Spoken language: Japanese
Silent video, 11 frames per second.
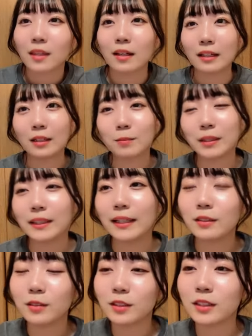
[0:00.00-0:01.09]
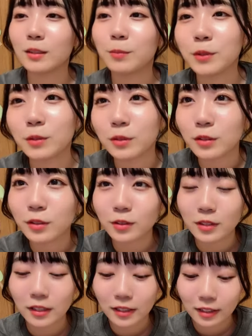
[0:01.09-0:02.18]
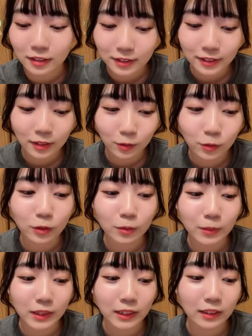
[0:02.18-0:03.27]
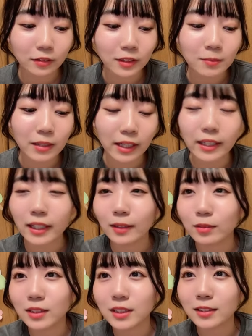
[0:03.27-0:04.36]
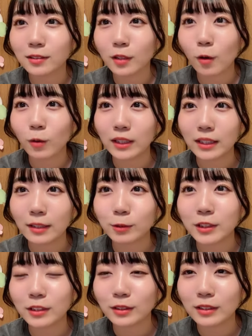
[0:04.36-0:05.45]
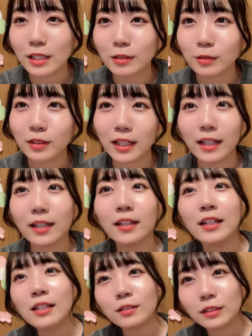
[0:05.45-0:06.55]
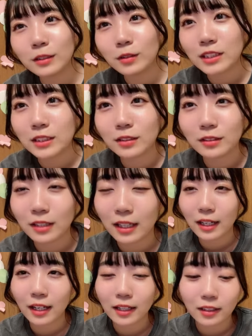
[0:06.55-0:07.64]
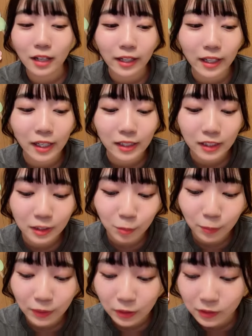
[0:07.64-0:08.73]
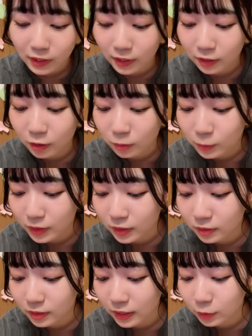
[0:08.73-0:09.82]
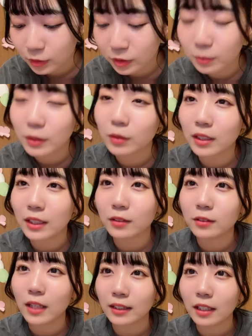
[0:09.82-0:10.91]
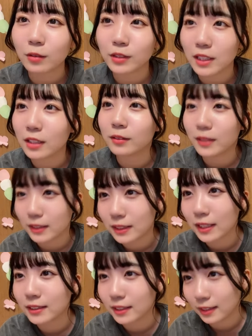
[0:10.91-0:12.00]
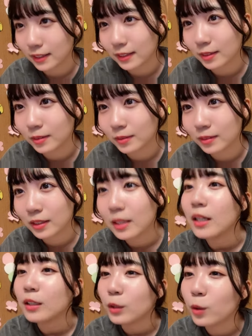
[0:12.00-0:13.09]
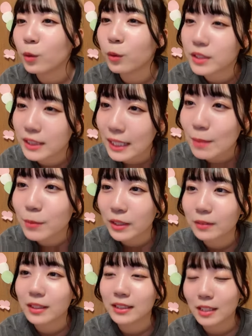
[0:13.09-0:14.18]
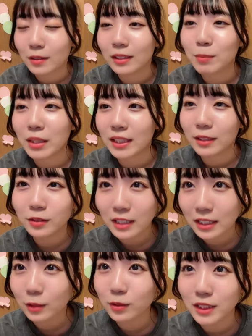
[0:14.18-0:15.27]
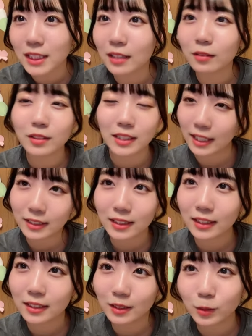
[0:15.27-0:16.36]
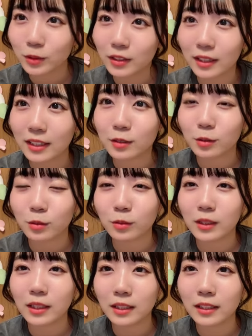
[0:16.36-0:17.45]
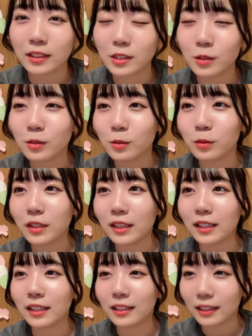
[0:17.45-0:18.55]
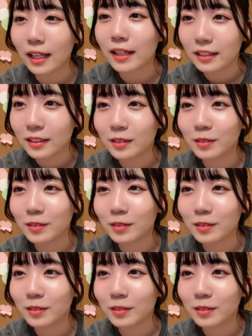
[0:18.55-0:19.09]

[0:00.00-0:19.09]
なんかまた X でポストする予定なんですけど、まあ、せっかく今海外のシーズンが終わって落ち着いてるので次のシーズンら海外リーグも見ようかなって思ってるんでおすすめのリーグあったら教えてくださいぜひ今日5時間も昼寝したのにまた昼寝で5時間の世界戦がすごすぎてちょっと一瞬そこだけ聞きたい